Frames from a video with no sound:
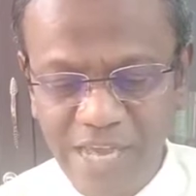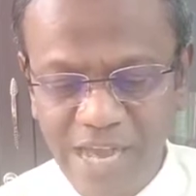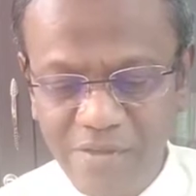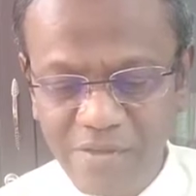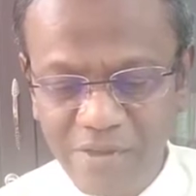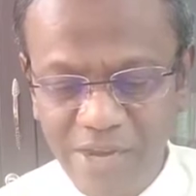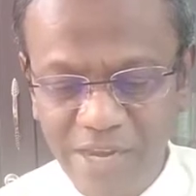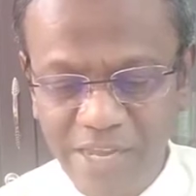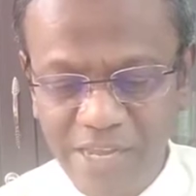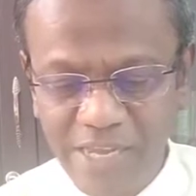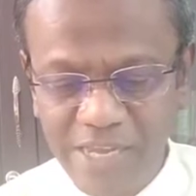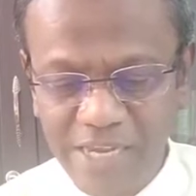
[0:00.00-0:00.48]

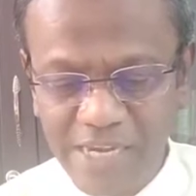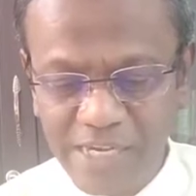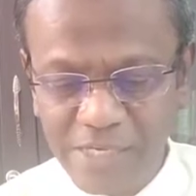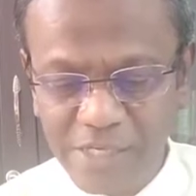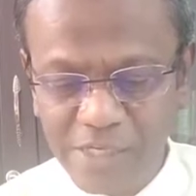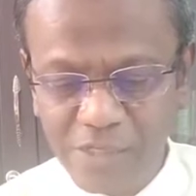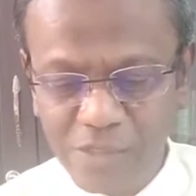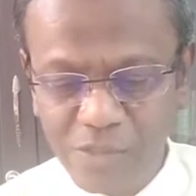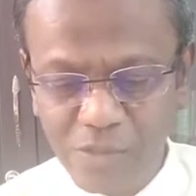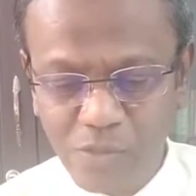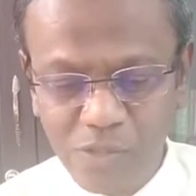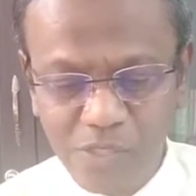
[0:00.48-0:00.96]
அவரை
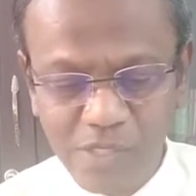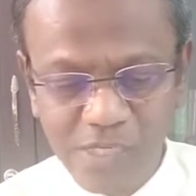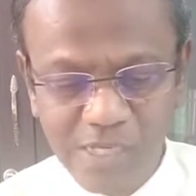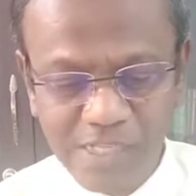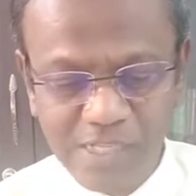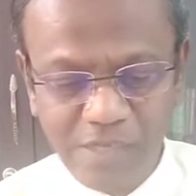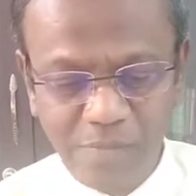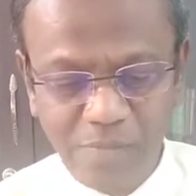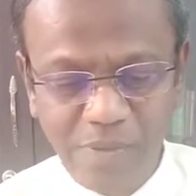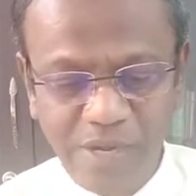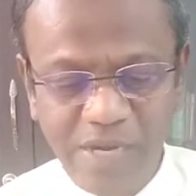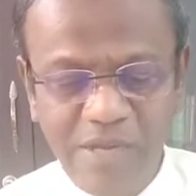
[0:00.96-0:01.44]
கேட்டுக்கொண்டு
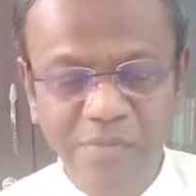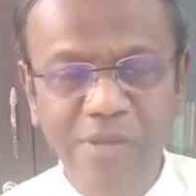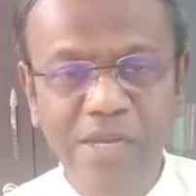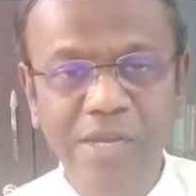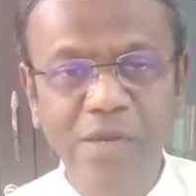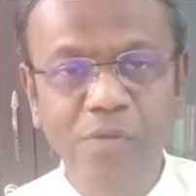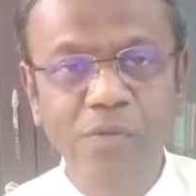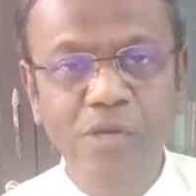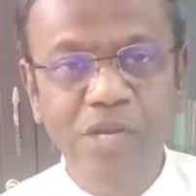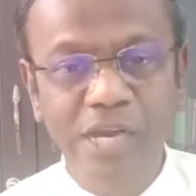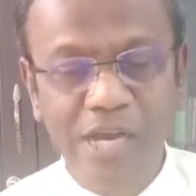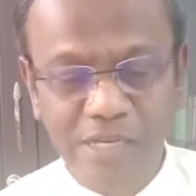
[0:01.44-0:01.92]
அந்த
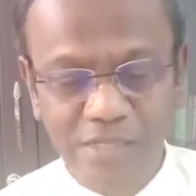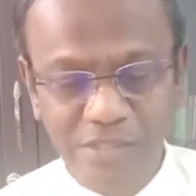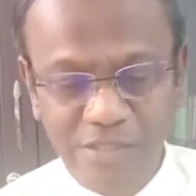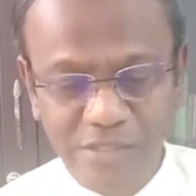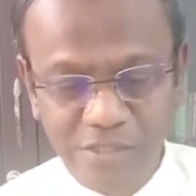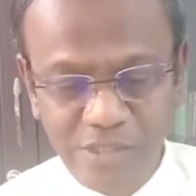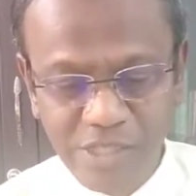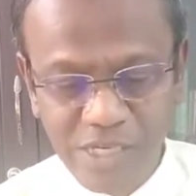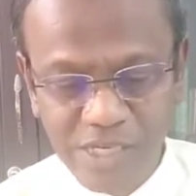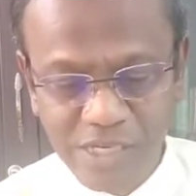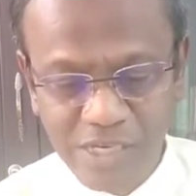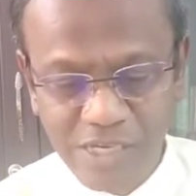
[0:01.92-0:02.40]
படவிலே உட்கார்ந்து
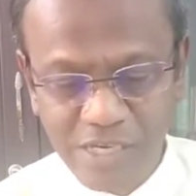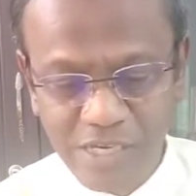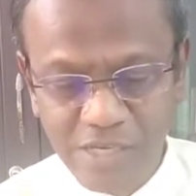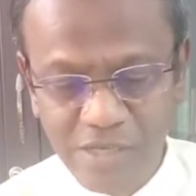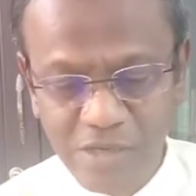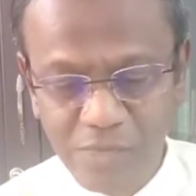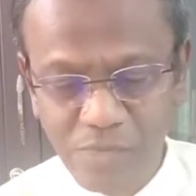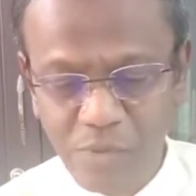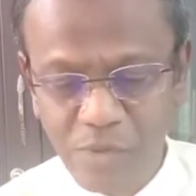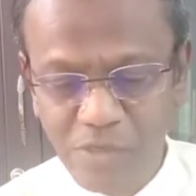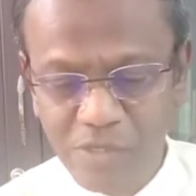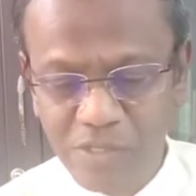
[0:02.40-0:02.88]

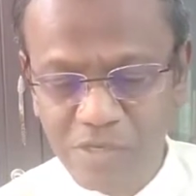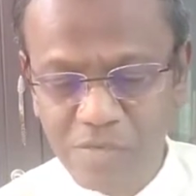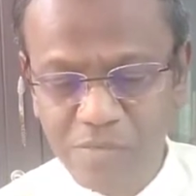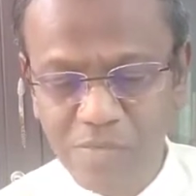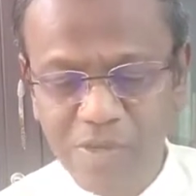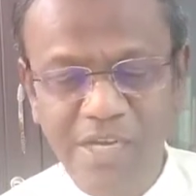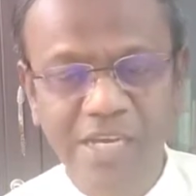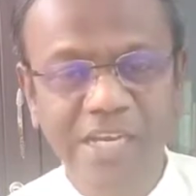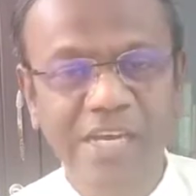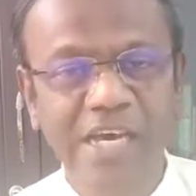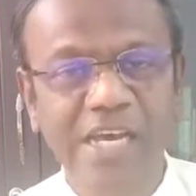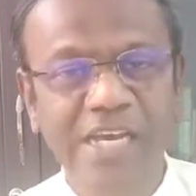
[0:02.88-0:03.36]
ஜனங்களுக்கு போதகம்
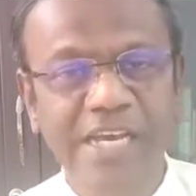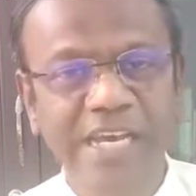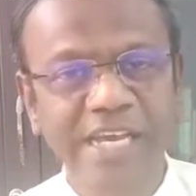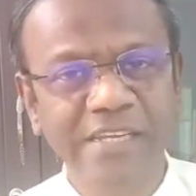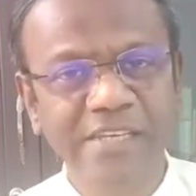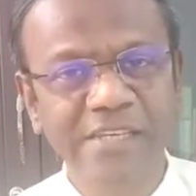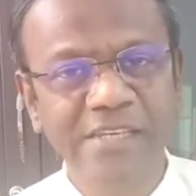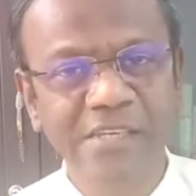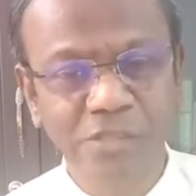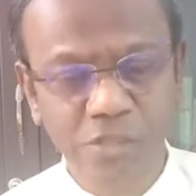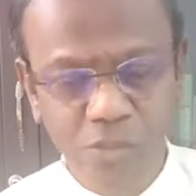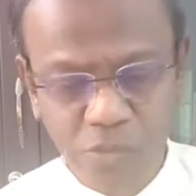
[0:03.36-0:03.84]
பண்ணினார்
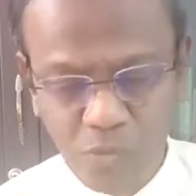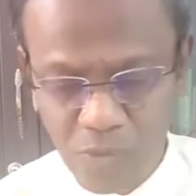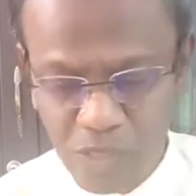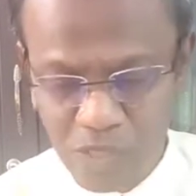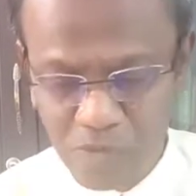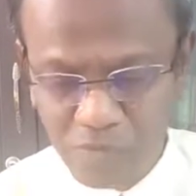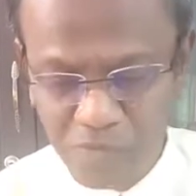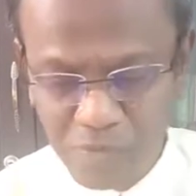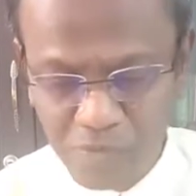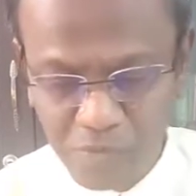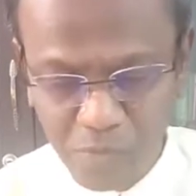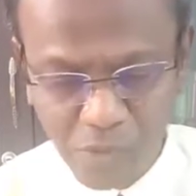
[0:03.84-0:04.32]
கெட்டிங் இன் டு ஒன்
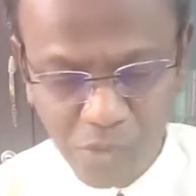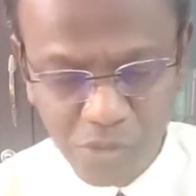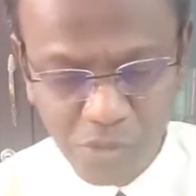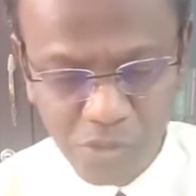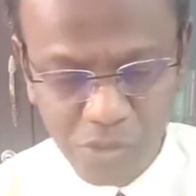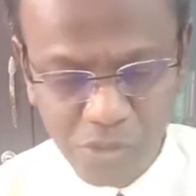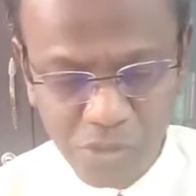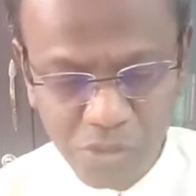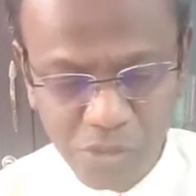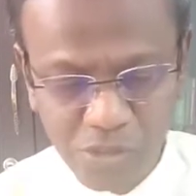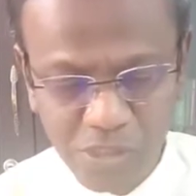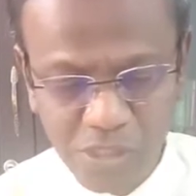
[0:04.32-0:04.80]
ஆஃப் த
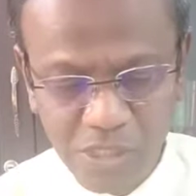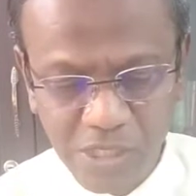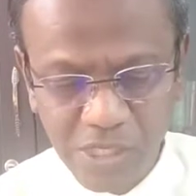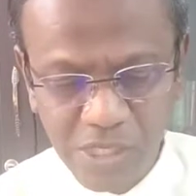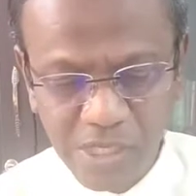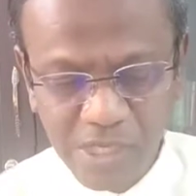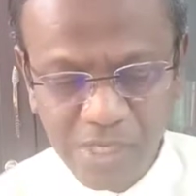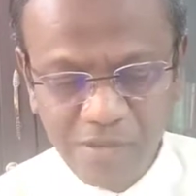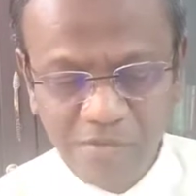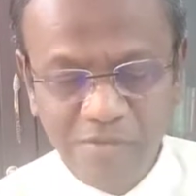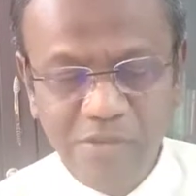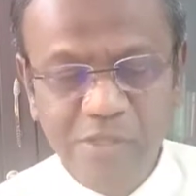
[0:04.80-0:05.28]
போட்ஸ்
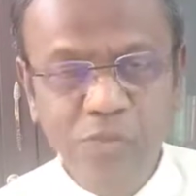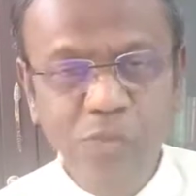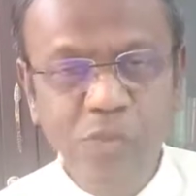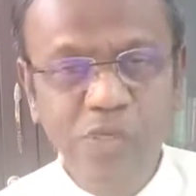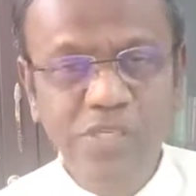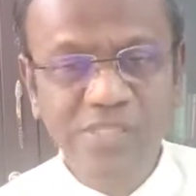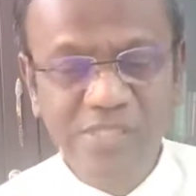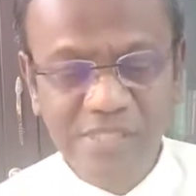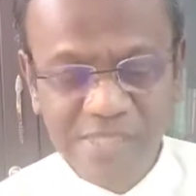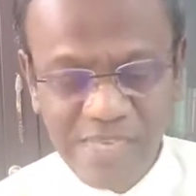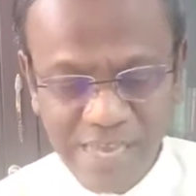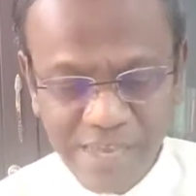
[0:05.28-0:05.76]
விச்
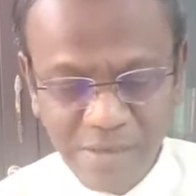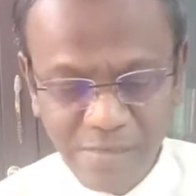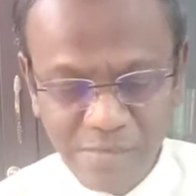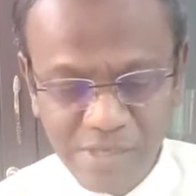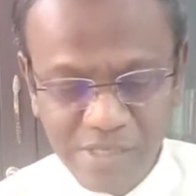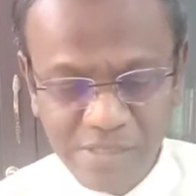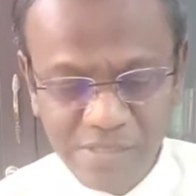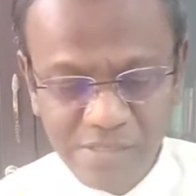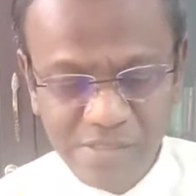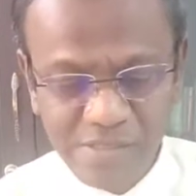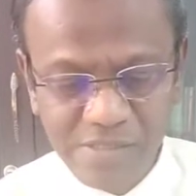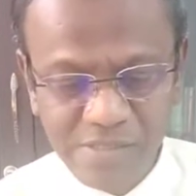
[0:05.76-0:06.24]
வாஸ்
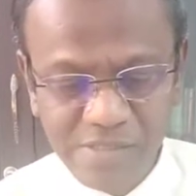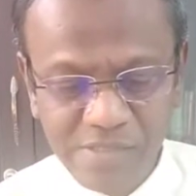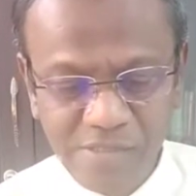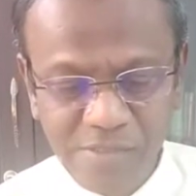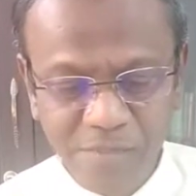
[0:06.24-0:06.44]
சைமன்ஸ்